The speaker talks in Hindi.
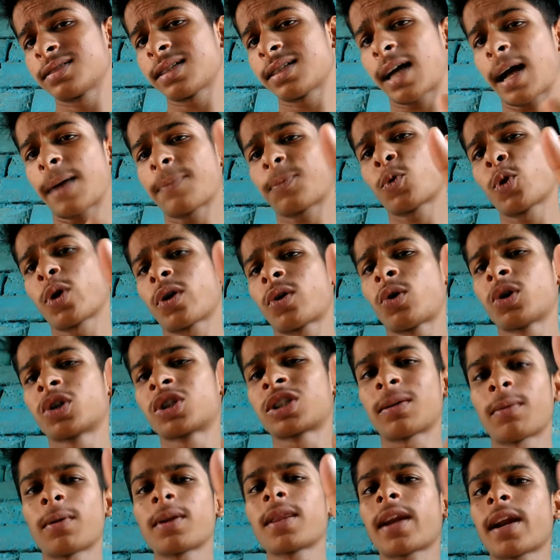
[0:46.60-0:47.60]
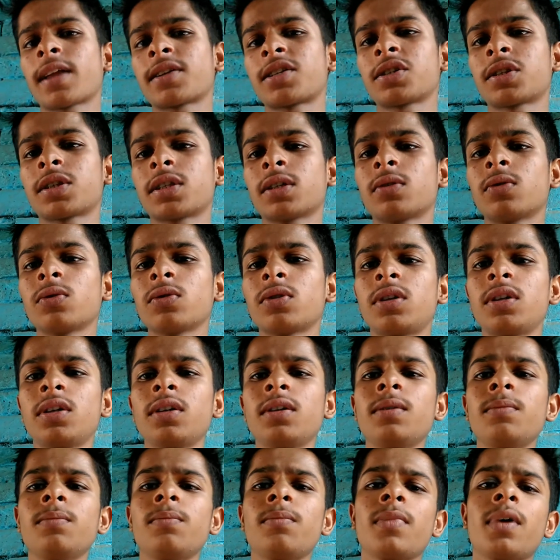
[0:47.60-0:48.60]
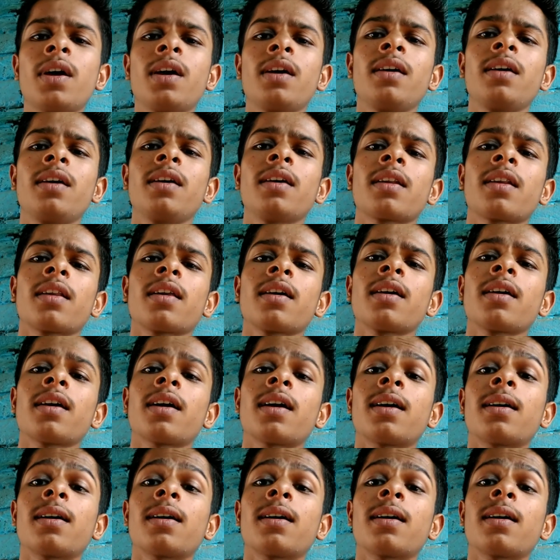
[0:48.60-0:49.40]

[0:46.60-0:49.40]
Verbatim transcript: तो आपको एक खुशखबरी देना चाहता हूँ कि मेरे